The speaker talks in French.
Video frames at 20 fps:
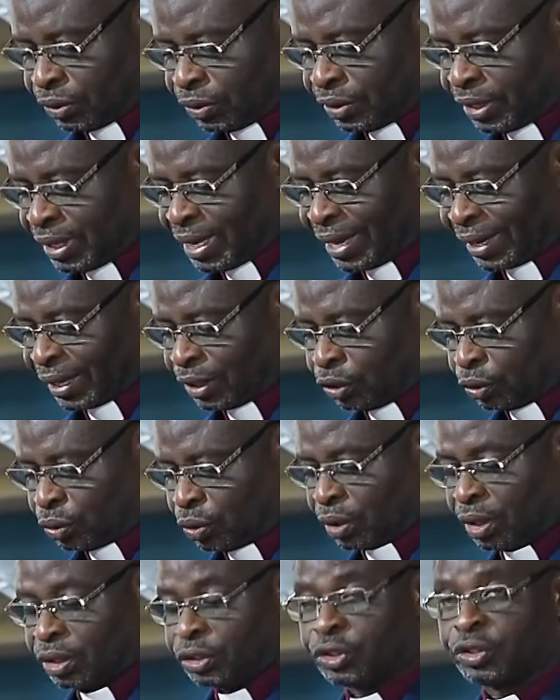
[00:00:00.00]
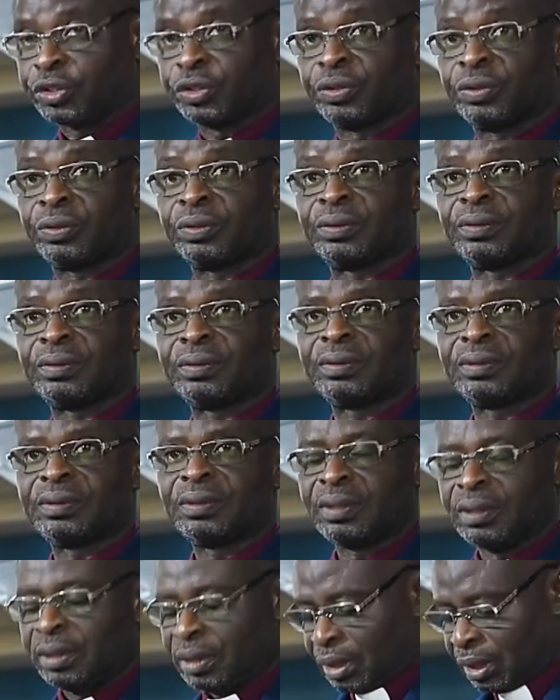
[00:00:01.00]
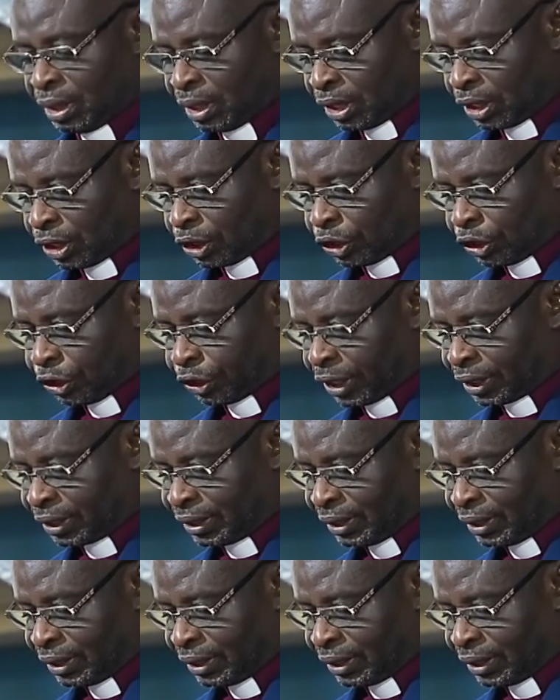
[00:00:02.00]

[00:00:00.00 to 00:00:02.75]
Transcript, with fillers: de la Restauration, je